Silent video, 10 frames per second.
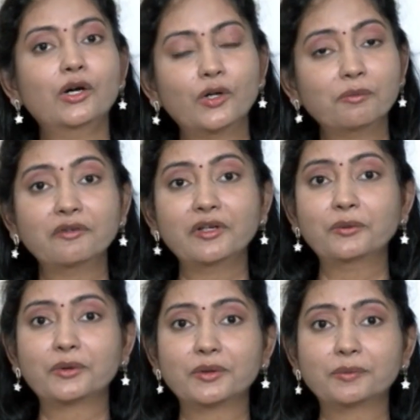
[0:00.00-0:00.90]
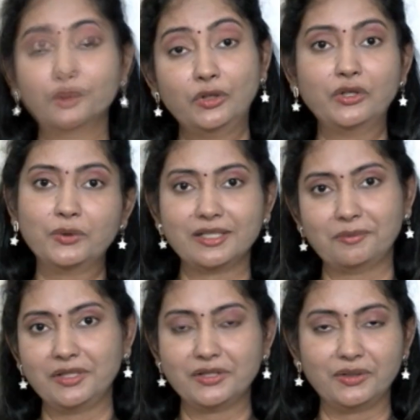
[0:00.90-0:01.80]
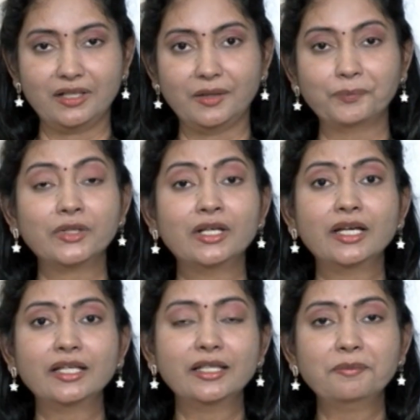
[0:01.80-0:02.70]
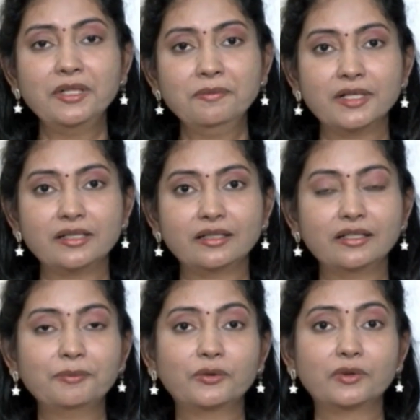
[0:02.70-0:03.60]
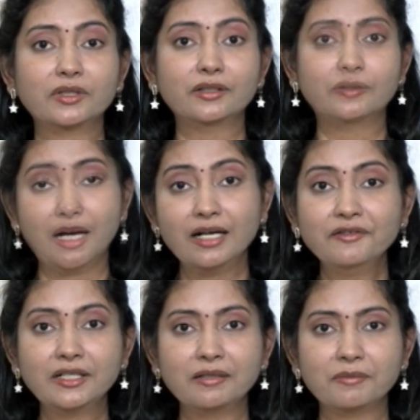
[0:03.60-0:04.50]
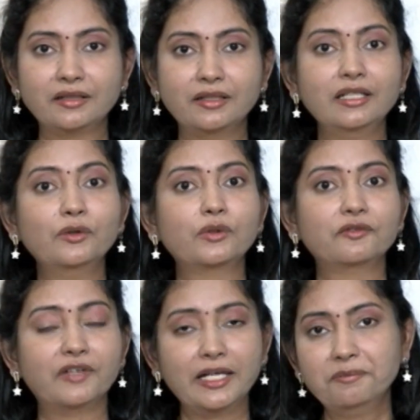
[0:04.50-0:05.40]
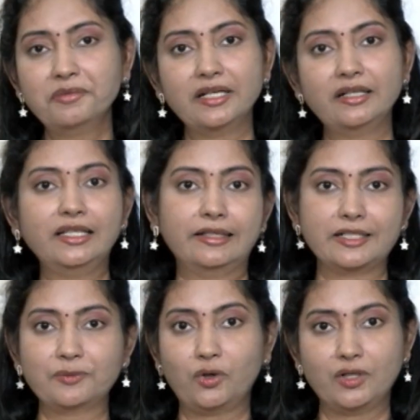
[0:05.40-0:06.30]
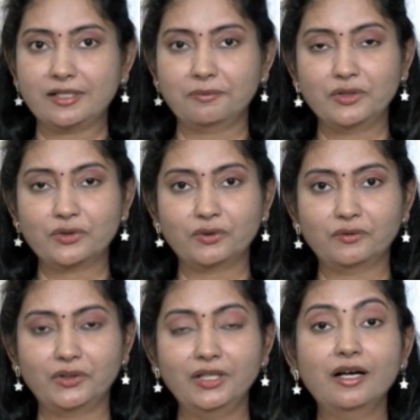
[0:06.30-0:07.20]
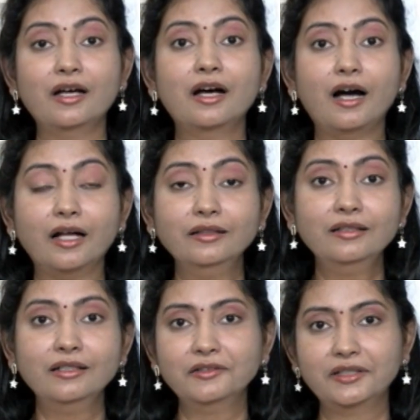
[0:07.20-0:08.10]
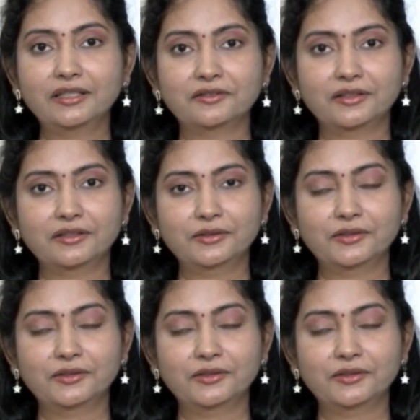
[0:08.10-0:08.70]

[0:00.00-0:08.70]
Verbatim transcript: ரொம்பவே ஒரு குட் நியூஸ் அப்படின்னு சொல்லலாம் இது எப்படின்னு பார்த்தீங்கன்னா இப்போ ஒரு மாணவர்கள் மத்தியில் ஒரு வைப்ரேட்டிங் ரெஸ்பான்ஸ் அப்படின்னு சொல்லுவோம் இல்லையா அந்த அளவுக்கு இது வந்து